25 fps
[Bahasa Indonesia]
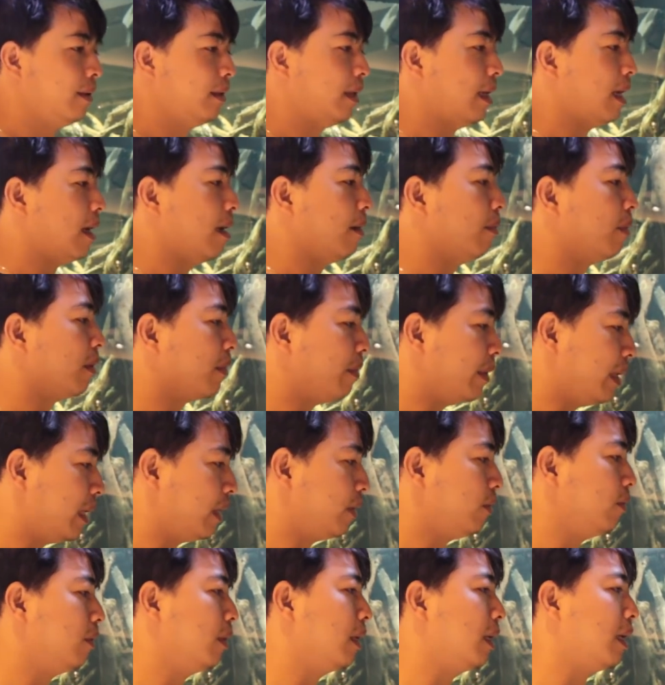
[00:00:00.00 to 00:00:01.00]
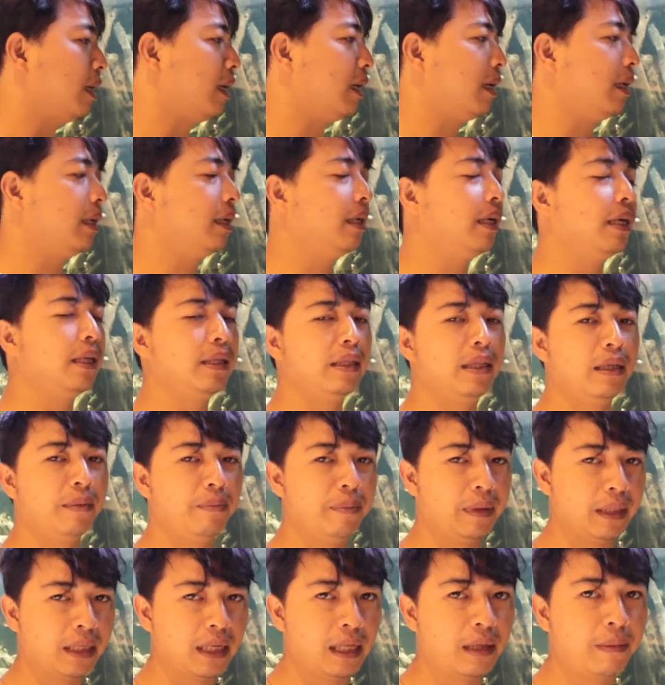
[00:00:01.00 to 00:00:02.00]
nah berbeda juga dengan
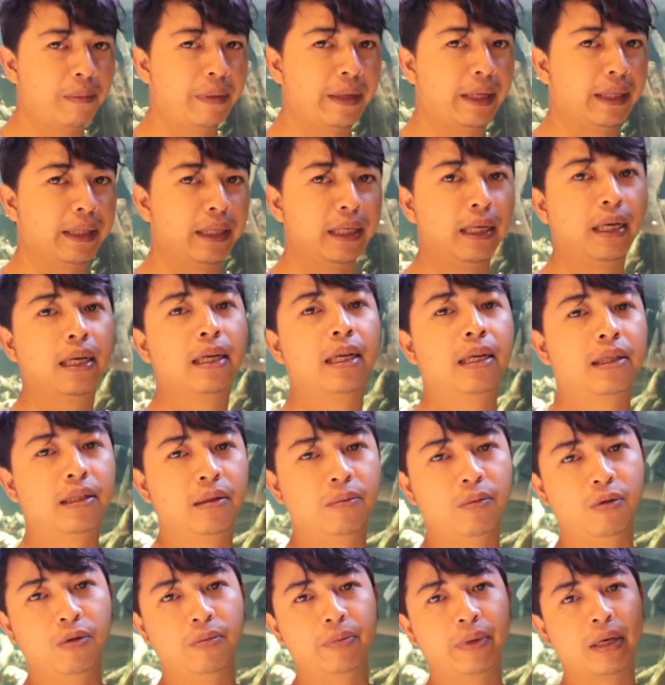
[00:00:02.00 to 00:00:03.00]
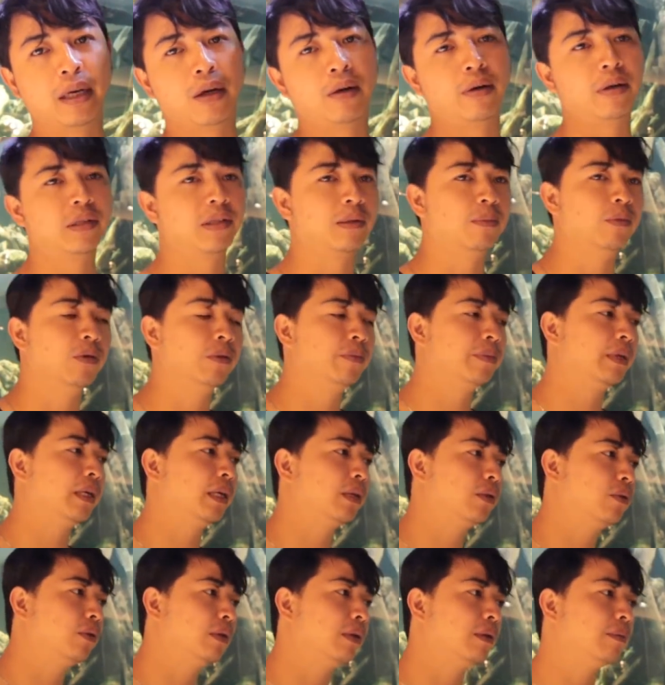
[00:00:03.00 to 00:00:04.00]
tipikal plantingan yang sebelumnya kalau yang
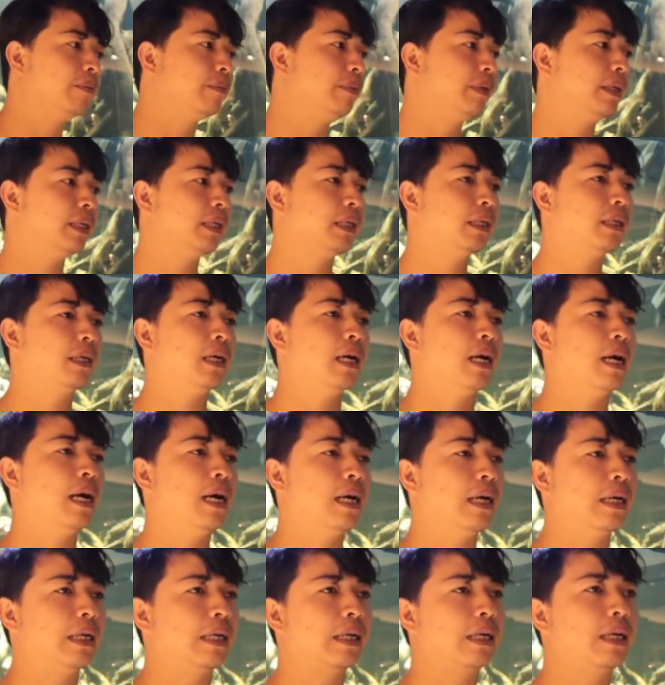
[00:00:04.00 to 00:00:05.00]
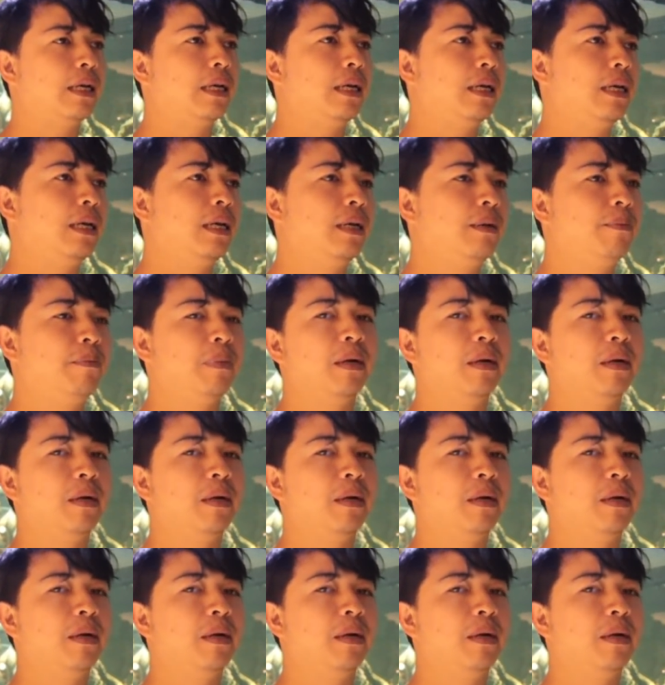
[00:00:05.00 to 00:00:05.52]
sebelumnya itu lebih ke arah